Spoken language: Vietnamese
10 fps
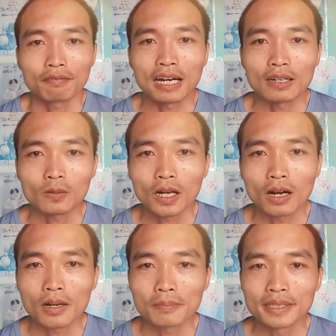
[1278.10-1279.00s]
Và lúc
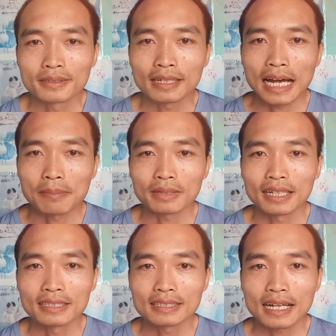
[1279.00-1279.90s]
đó mình cảm
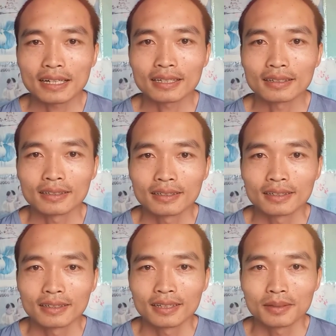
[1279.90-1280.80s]
thấy rằng
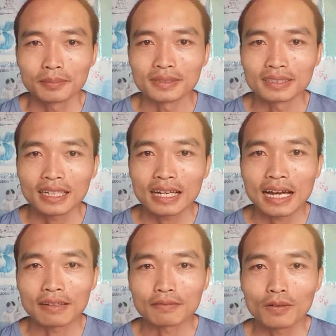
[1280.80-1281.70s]
mình rất
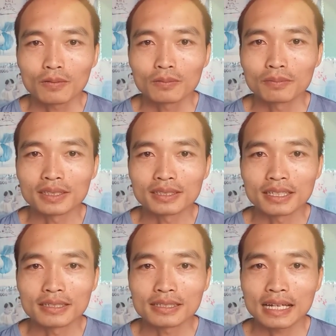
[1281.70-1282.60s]
là hạnh phúc. Mình
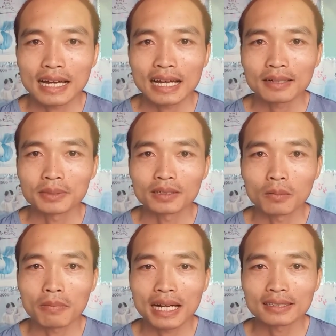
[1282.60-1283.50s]
sinh ra mình
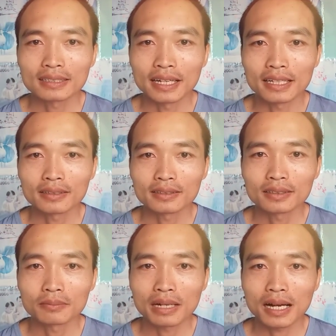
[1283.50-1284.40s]
không mang gì đến,
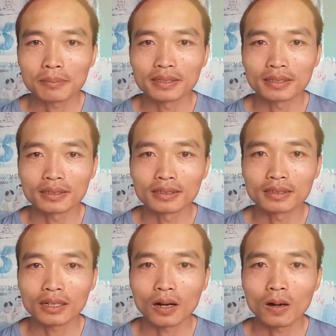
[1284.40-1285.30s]
nhưng mà mình
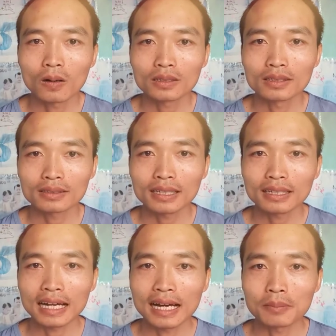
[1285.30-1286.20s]
có được
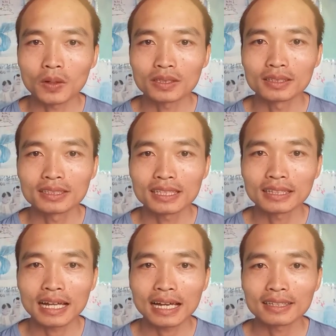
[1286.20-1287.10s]
tất cả mọi thứ
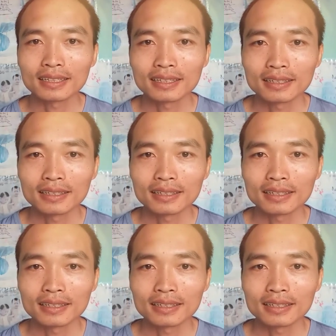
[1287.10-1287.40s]
hiện tại